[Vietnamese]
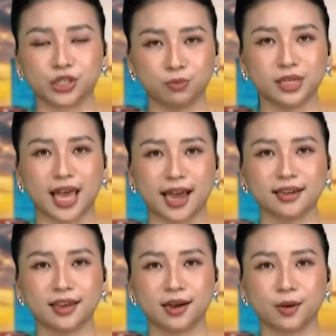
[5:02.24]
mươi tháng,
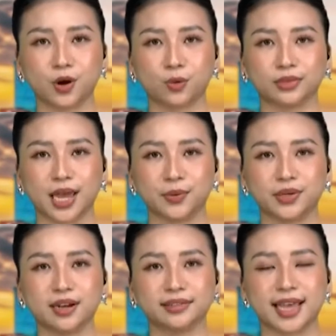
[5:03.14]
hợp đồng theo
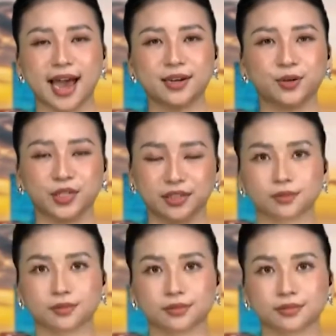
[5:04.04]
đơn giá điều chỉnh.
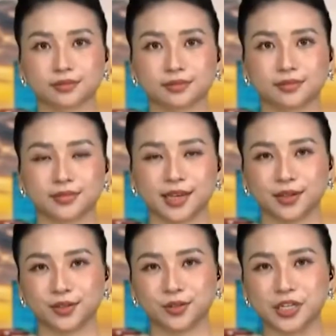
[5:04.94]

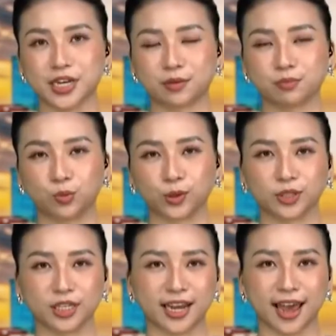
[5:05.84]
Chuyển sang một
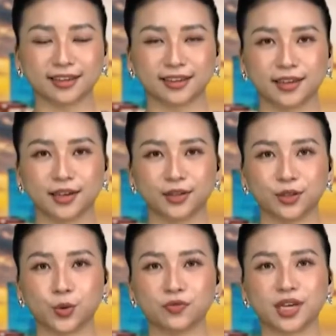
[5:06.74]
thông tin khác.
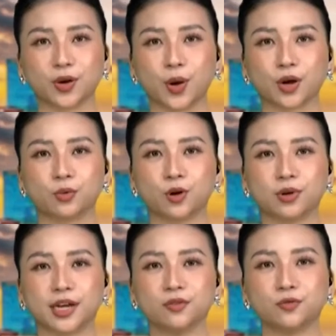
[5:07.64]
Thưa quý vị, hòa cùng không
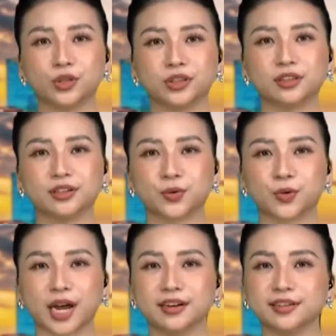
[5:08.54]
khí vui tươi
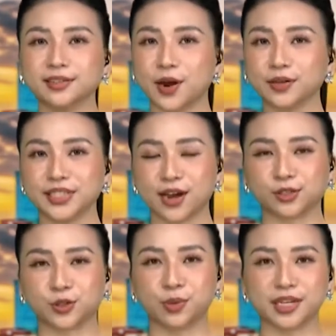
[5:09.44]
của cả nước đón chào
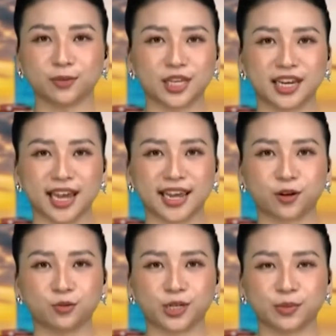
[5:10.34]
xuân mới Giáp Thìn hai nghìn
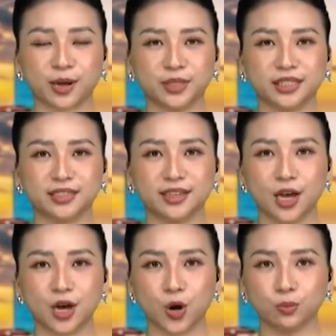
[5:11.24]
không trăm hai mươi tư,
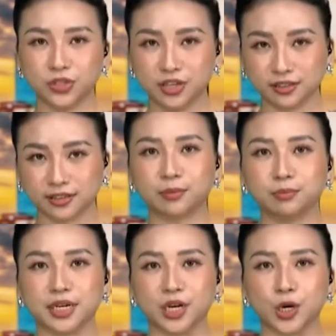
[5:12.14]
ông Dương
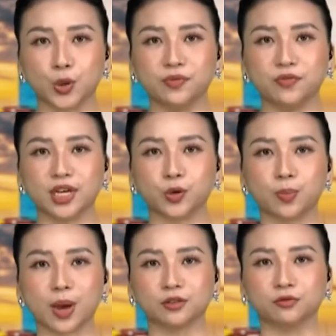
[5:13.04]
Thanh Bình, Ủy viên
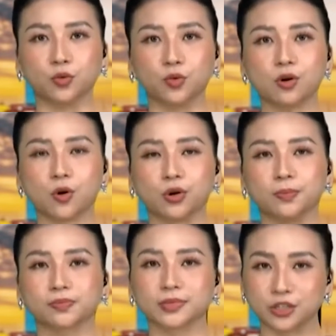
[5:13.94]
Ủy ban Thường vụ Quốc hội,
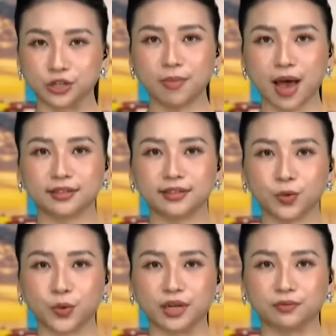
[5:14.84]
Trưởng ban
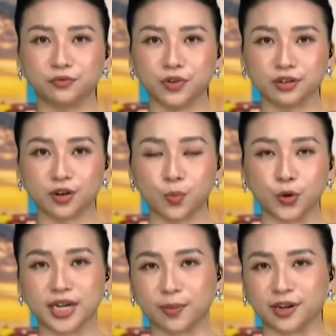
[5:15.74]
Dân nguyện vừa có
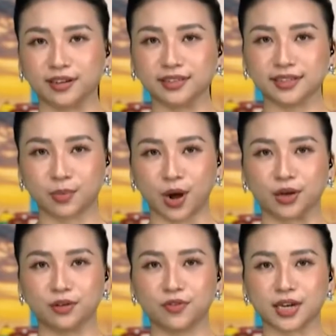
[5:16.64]
buổi gặp gỡ, thăm
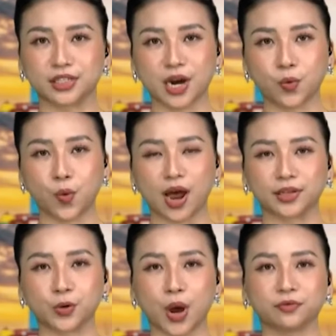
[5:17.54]
hỏi và trao quà
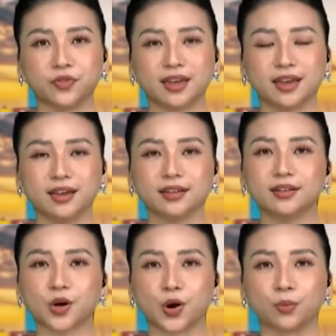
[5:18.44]
cho đoàn viên,
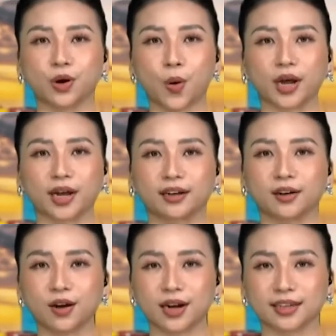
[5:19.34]
người lao động có hoàn cảnh
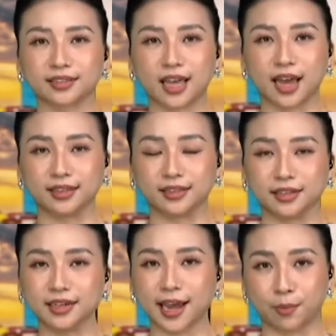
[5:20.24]
khó khăn tại
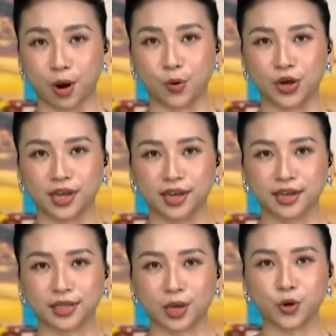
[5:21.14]
tỉnh Cà Mau.
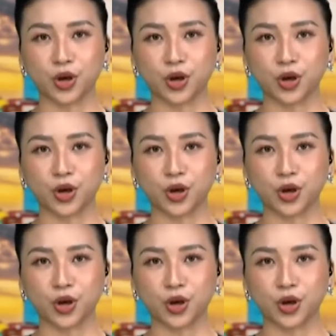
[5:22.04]
Tại buổi